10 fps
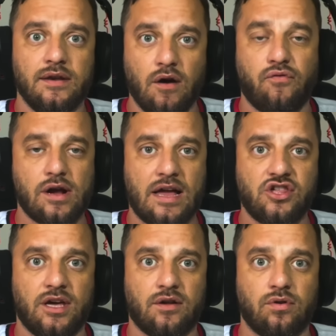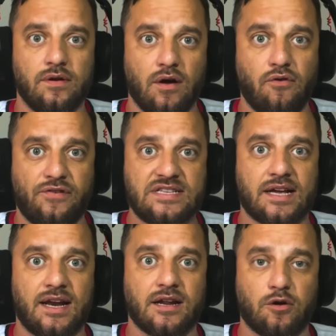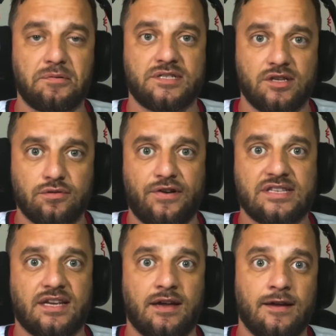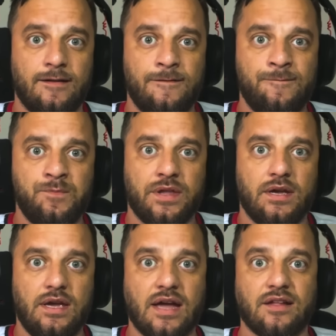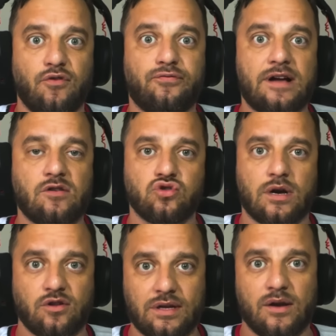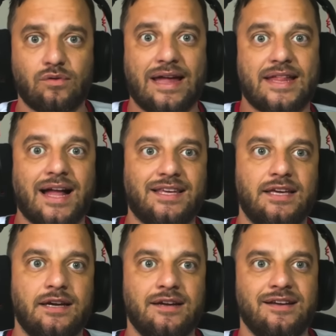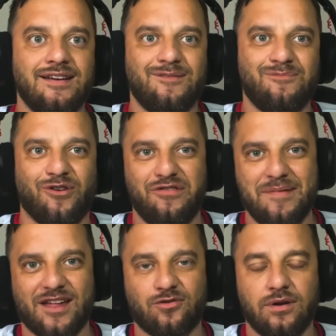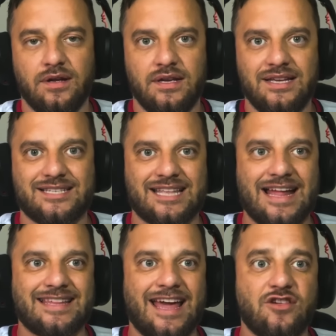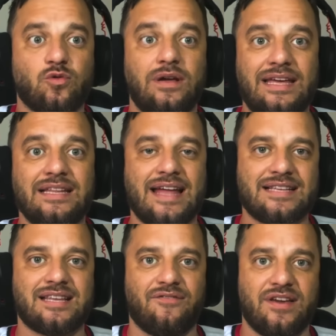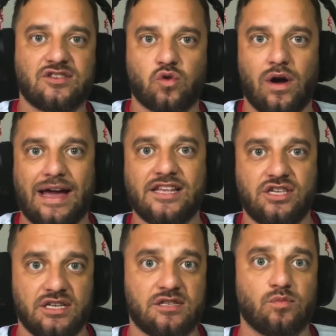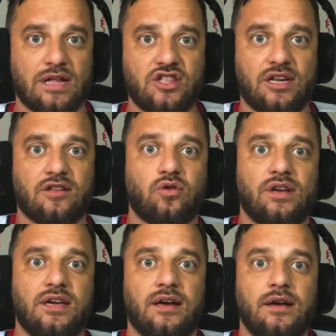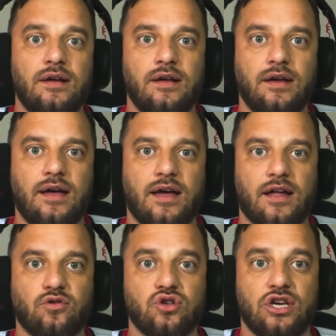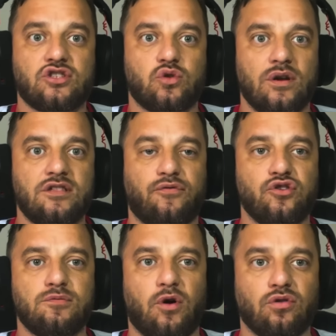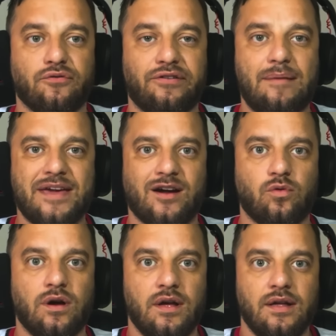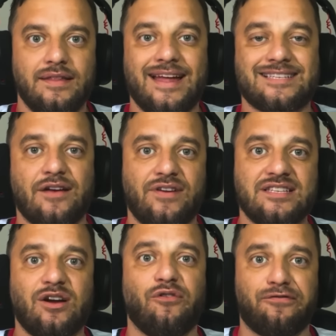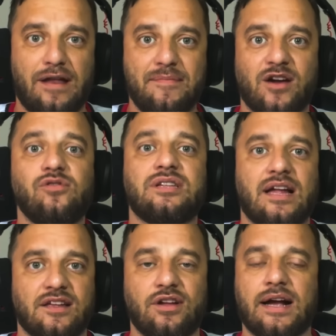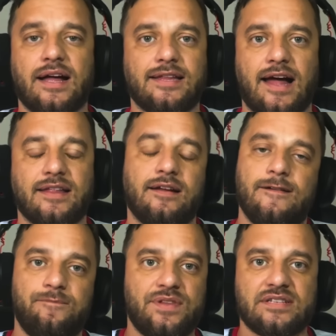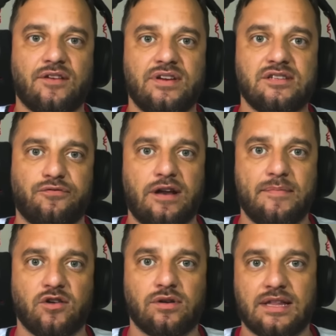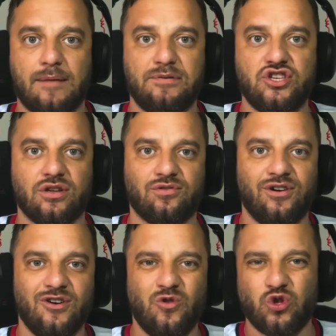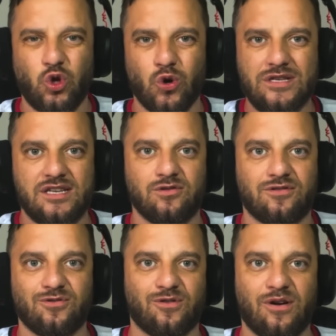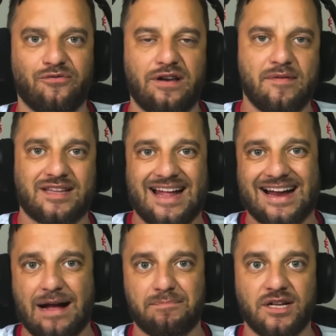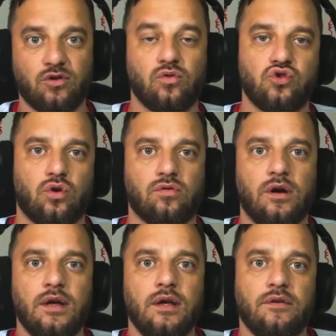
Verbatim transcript: Não vou ganhar dinheiro, não vou fazer a grana que eu preciso fazer e ainda vou ficar com o jogador que não quer estar aqui. Movimento estratégico e dessa vez corretíssimo da diretoria, é, dos gestores de futebol do Flamengo. Dessa vez é o Flamengo que está dando a cartada, dessa vez é o Flamengo que está pedindo o 12 no truco, é o Flamengo que está acabando com o jogo.